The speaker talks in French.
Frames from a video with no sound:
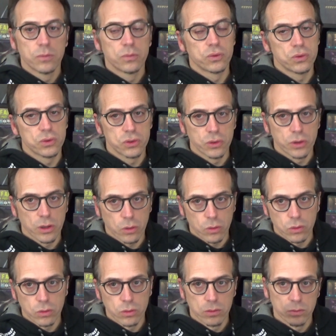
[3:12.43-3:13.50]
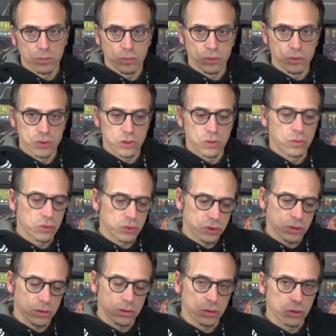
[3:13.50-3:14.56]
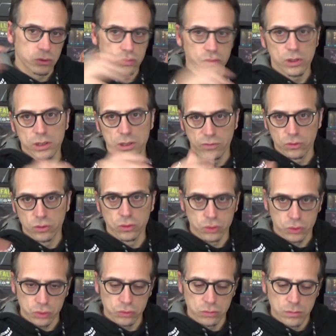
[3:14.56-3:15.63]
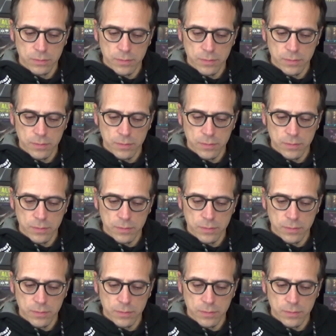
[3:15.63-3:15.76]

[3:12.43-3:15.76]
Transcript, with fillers: Plus de héros, plus de monstres dans tous les niveaux de donjon.